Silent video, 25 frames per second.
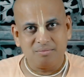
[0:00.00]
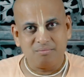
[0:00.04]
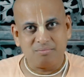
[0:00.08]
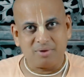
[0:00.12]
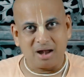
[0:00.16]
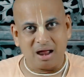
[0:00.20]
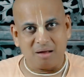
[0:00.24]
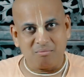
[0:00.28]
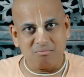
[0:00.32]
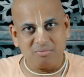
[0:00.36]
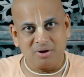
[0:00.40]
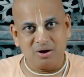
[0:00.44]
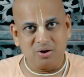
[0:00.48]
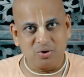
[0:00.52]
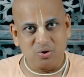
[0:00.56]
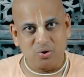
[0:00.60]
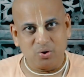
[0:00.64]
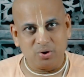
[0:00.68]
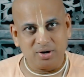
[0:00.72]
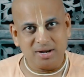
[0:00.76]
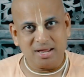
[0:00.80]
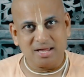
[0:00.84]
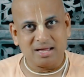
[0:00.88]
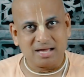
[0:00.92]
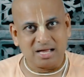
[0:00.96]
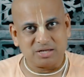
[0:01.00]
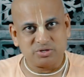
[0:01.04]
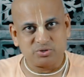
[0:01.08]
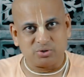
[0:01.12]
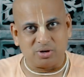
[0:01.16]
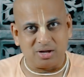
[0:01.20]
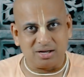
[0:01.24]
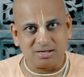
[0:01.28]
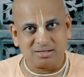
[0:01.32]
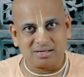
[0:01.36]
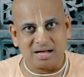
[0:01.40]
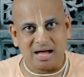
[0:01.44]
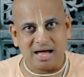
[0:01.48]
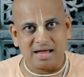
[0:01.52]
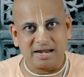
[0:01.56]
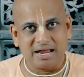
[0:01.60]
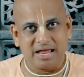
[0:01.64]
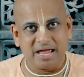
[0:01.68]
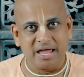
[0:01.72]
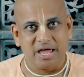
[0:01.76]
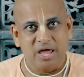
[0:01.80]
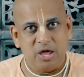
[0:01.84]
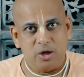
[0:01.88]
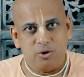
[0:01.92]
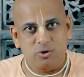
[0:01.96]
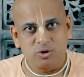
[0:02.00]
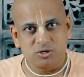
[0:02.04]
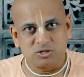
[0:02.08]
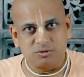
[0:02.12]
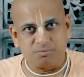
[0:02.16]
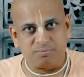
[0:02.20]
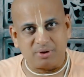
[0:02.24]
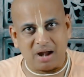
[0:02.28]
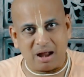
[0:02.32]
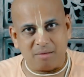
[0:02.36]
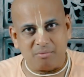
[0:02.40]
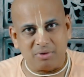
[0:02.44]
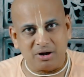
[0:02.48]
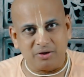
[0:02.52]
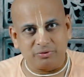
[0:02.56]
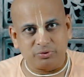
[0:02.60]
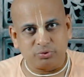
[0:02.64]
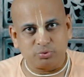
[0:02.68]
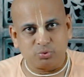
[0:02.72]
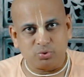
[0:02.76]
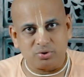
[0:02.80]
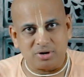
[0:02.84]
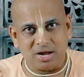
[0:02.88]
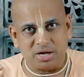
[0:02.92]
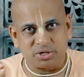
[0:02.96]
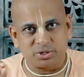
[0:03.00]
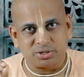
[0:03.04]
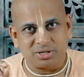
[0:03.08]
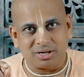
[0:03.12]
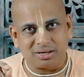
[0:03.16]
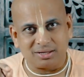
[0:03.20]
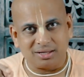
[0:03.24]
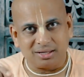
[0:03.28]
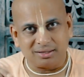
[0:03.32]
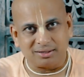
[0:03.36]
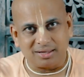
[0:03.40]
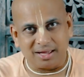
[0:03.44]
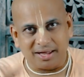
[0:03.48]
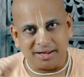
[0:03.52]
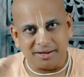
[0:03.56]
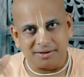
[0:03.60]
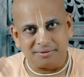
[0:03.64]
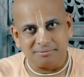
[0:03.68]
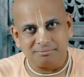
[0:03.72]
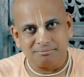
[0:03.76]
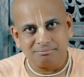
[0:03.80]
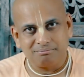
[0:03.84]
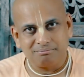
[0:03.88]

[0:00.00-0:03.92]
ब्राह्मण होने का जो अहंकार है उस ब्राह्मणत्व को नाश कर देता है